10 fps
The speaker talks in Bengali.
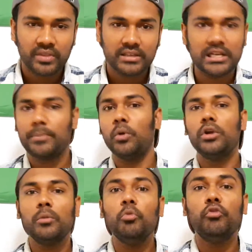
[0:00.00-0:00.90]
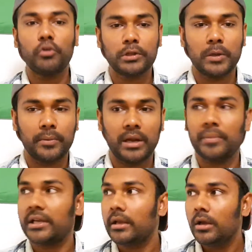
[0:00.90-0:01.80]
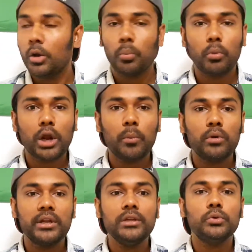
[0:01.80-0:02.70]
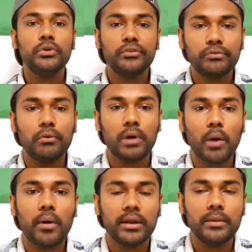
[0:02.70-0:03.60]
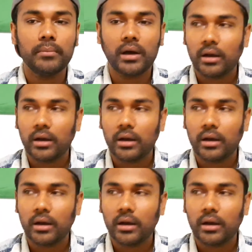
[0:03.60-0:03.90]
যে আপনি ওগুলো মুভ করতে পারবেন না আপনাকে মোটামুটি টোয়েন্টি ফোর আওয়ারে বা